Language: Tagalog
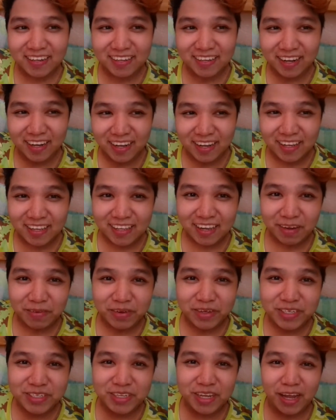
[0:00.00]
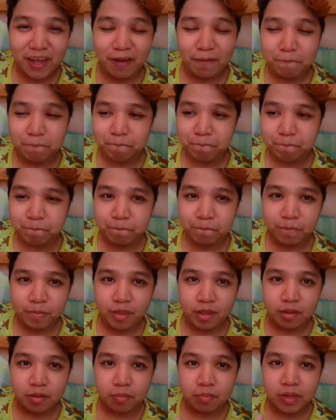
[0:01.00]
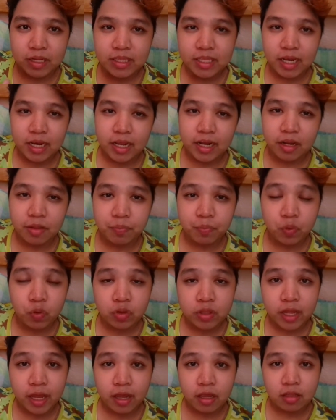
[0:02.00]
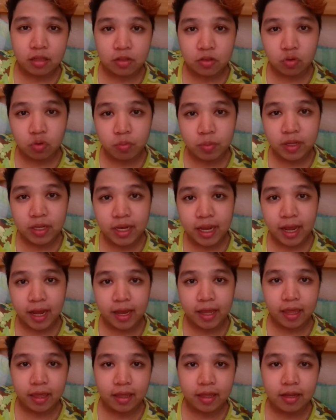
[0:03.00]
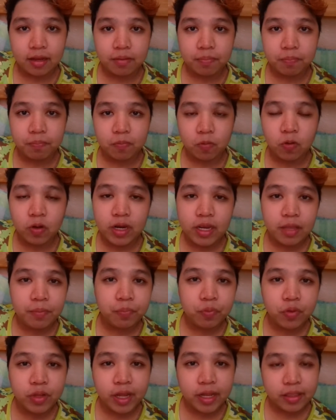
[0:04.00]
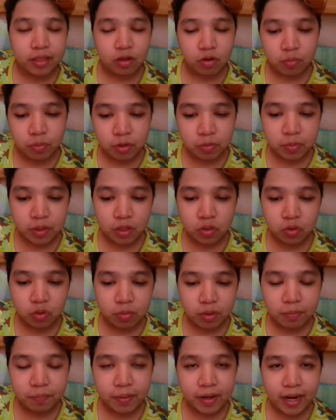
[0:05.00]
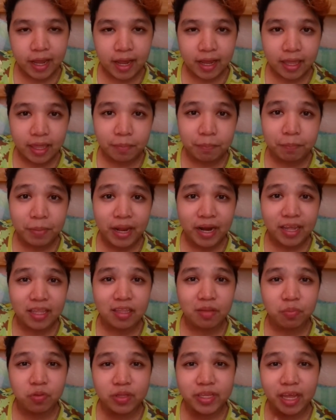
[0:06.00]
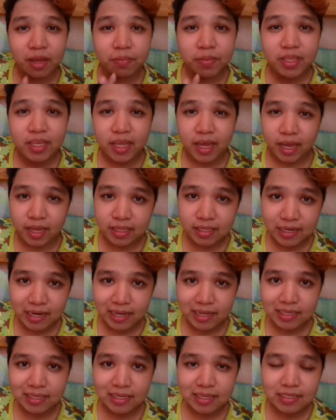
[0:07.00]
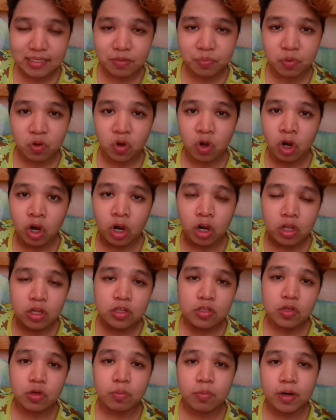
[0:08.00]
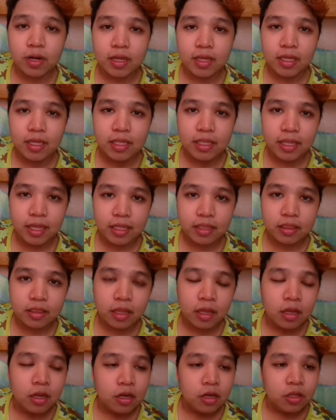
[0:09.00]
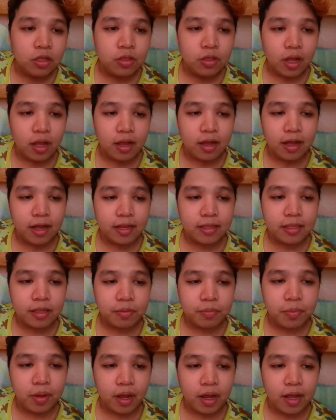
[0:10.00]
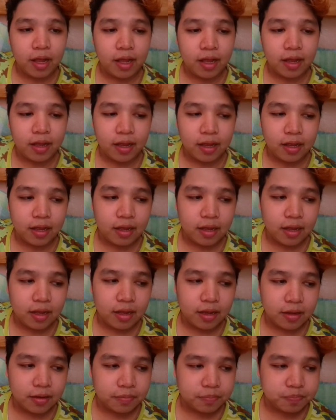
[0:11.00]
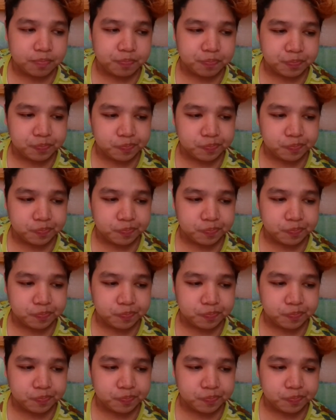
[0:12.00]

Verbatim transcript: 'yun. Tapos um magdala rin po tayo ng tubig lagi. Ugaliin po natin uminom ng tubig palagi para hindi po tayo ma-dehydrate kasi po sa sobrang init ang ating mga um,